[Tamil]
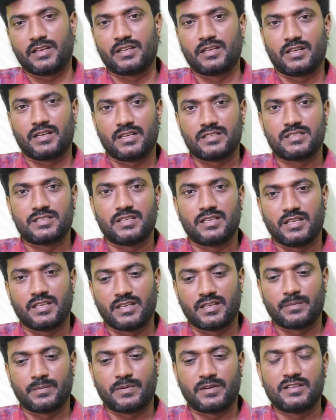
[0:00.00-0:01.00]
என்ன ஆச்சு
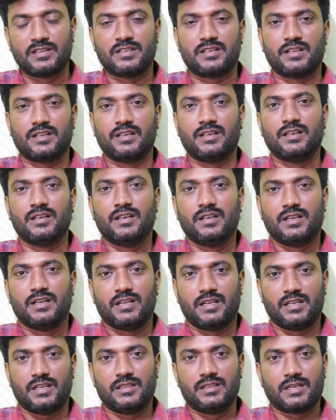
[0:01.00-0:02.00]
என்ன பண்ணுச்சு
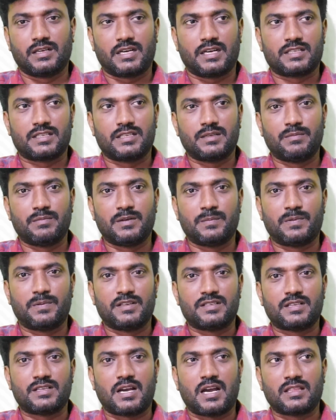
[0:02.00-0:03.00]
இந்த கலெக்ஷனை பீட்
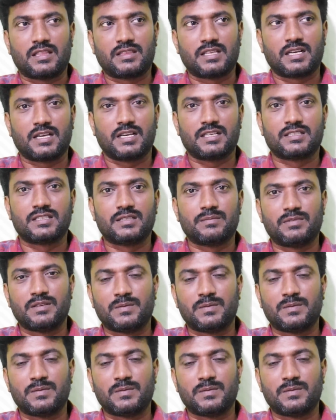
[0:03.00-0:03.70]
பண்ணிச்சா அந்த கலெக்ஷனை